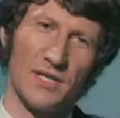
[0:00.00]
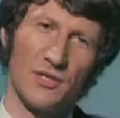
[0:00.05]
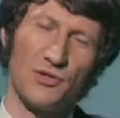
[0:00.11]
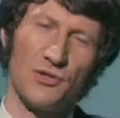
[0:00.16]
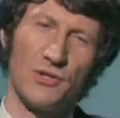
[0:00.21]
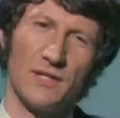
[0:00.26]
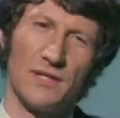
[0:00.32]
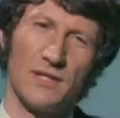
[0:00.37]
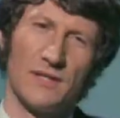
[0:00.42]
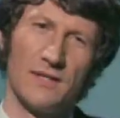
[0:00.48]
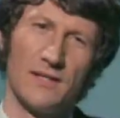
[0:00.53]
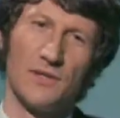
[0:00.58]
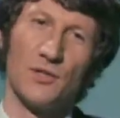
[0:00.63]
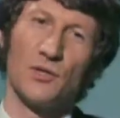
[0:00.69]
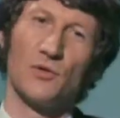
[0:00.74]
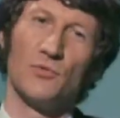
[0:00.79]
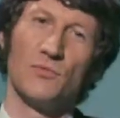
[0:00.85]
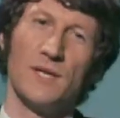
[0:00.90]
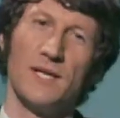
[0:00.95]
del paese, che ha
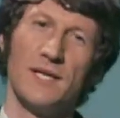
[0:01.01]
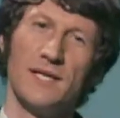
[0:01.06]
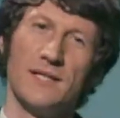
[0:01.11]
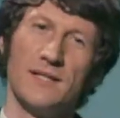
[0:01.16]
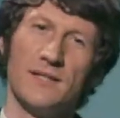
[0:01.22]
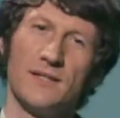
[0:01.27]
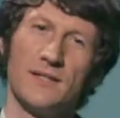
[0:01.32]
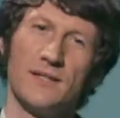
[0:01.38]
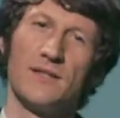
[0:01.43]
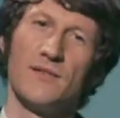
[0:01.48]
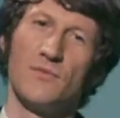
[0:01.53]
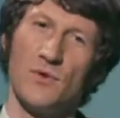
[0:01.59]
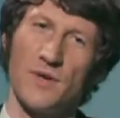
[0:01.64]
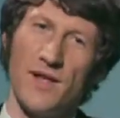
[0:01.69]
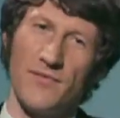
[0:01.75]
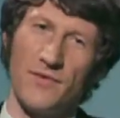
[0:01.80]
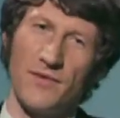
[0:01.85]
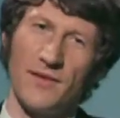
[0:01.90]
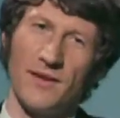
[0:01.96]
portato il Leeds a